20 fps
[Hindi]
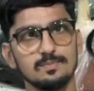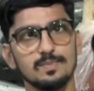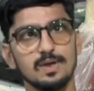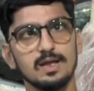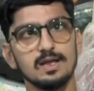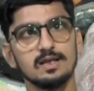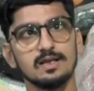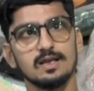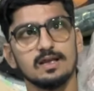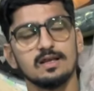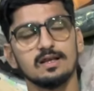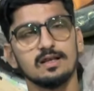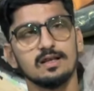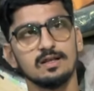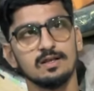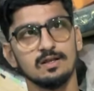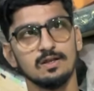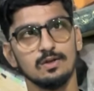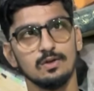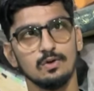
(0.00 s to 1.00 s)
से बैंक है
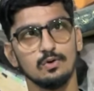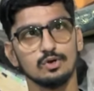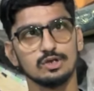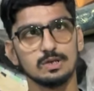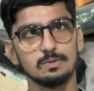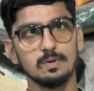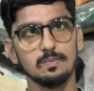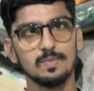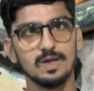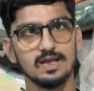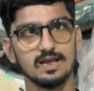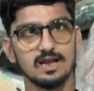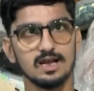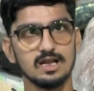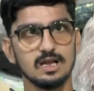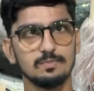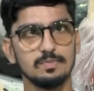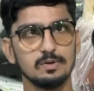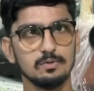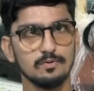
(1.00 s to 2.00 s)
उसी में
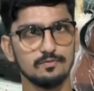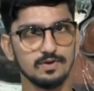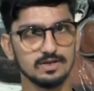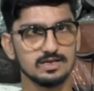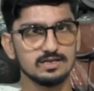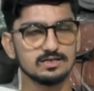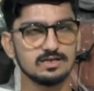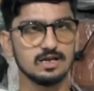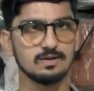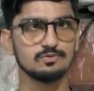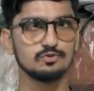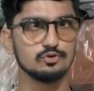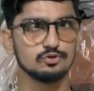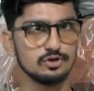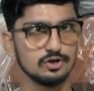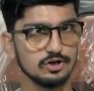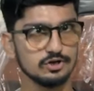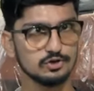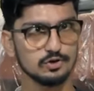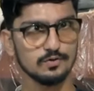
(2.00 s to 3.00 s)
बैंकल अभी वो फर्स्ट स्टेप
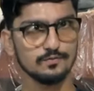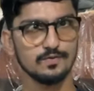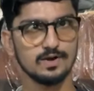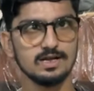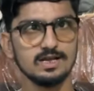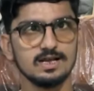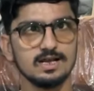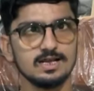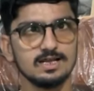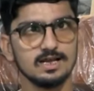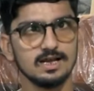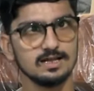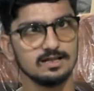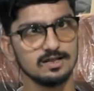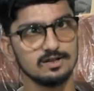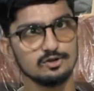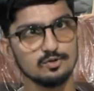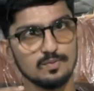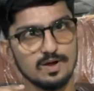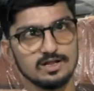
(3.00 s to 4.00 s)
जूतों की शॉप वाली गली के
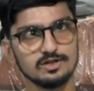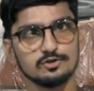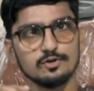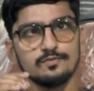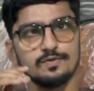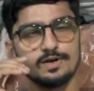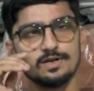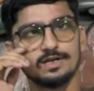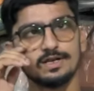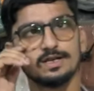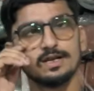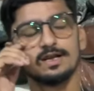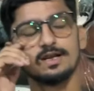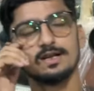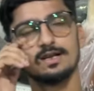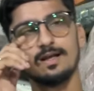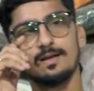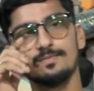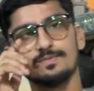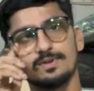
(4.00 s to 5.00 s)
अंदर नुमान सोफा इंटीरियर
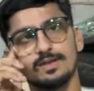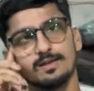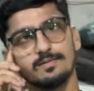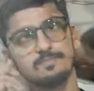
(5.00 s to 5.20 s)
के नाम से